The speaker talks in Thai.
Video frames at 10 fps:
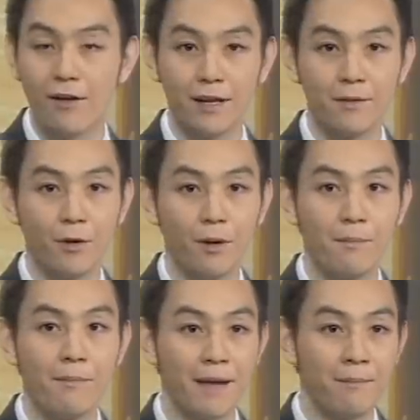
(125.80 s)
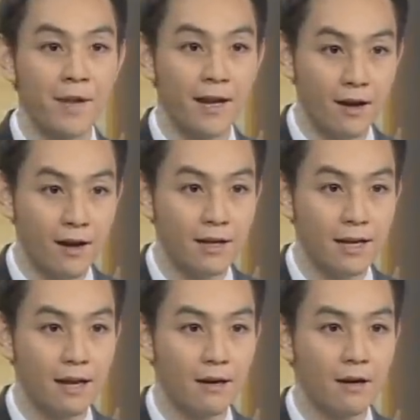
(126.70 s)
เนี่ยต้องบอกว่าเบเนคอลเนี่
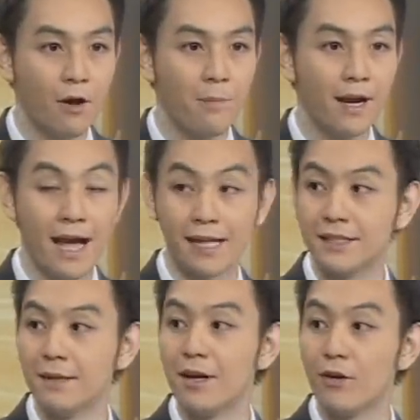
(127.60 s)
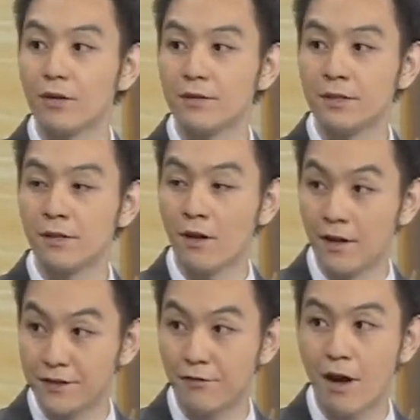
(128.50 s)
ยเราเป็นอาหารเสริมเพื่อลดคอ
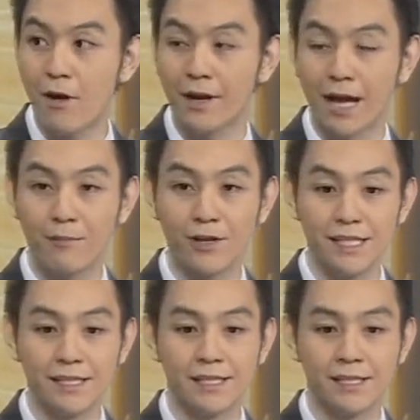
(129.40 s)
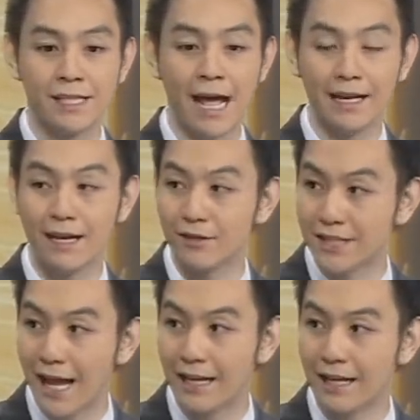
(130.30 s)
เลสเตอรอลนะครับโดยที่สารที่เรา
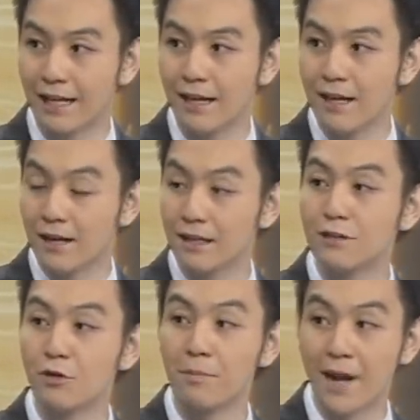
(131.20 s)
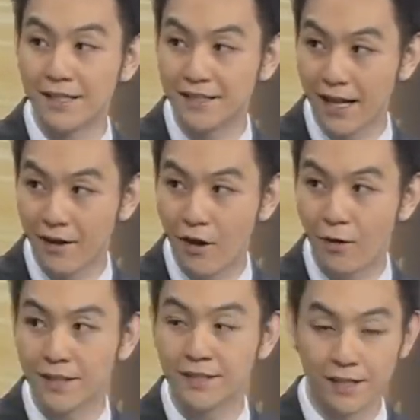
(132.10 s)
ใช้เนี่ยก็คือตัวแพลสตานอล
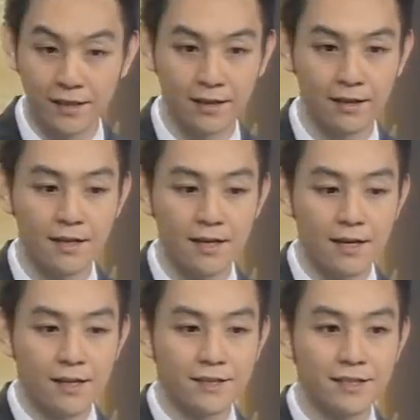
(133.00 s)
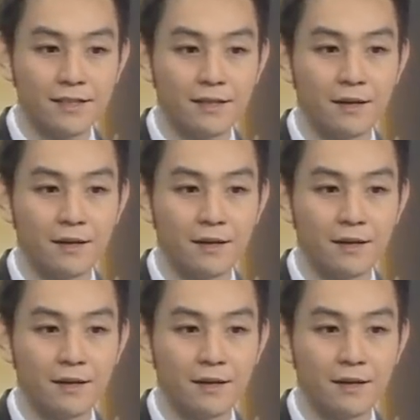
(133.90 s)
เอสเตอร์ซึ่ง